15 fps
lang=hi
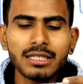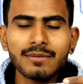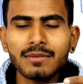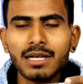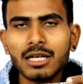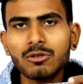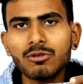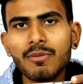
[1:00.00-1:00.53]
नेम
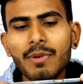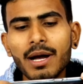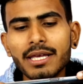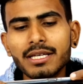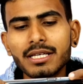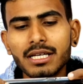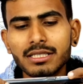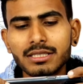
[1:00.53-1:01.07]
कार्ड को
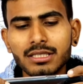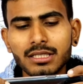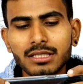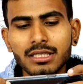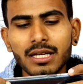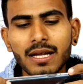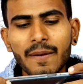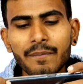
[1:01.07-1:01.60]
बाई कर
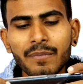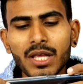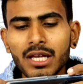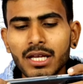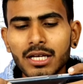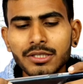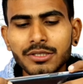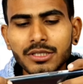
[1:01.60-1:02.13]
सकते हैं
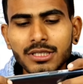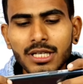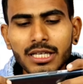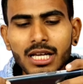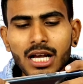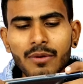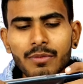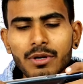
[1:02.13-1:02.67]
तो
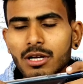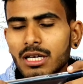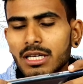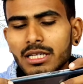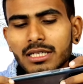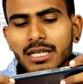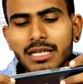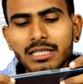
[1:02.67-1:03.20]
चलिए हम
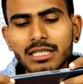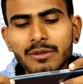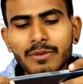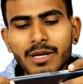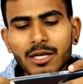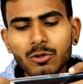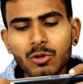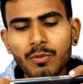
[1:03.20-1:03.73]
कल्याणकारी नेम
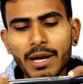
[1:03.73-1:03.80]
कार्ड को